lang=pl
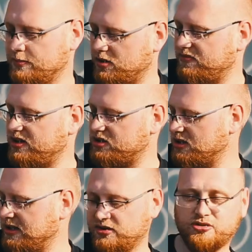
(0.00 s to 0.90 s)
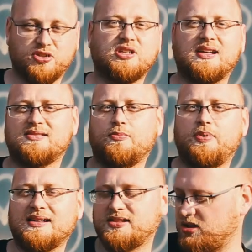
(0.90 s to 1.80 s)
Ponieważ dojeżdżając do
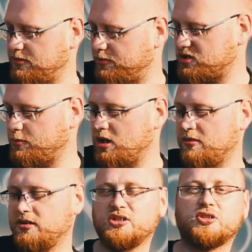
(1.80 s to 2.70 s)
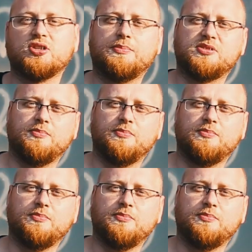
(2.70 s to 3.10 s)
pracy, jeżeli potrzebujemy rzeczy na